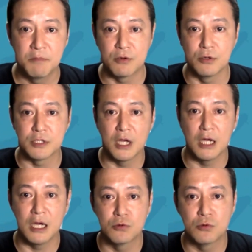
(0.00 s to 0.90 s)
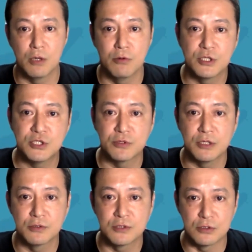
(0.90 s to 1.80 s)
まあ、こういったあの
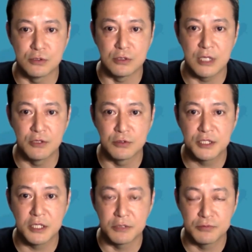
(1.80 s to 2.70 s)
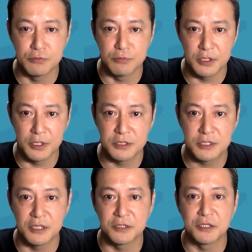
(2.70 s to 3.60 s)
コラボレーション系のツール、あの他社含めて
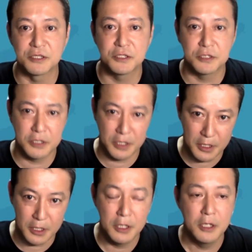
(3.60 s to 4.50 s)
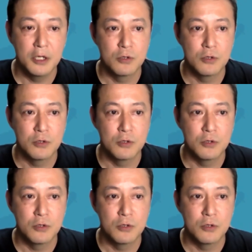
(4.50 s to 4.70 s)
使ってきて、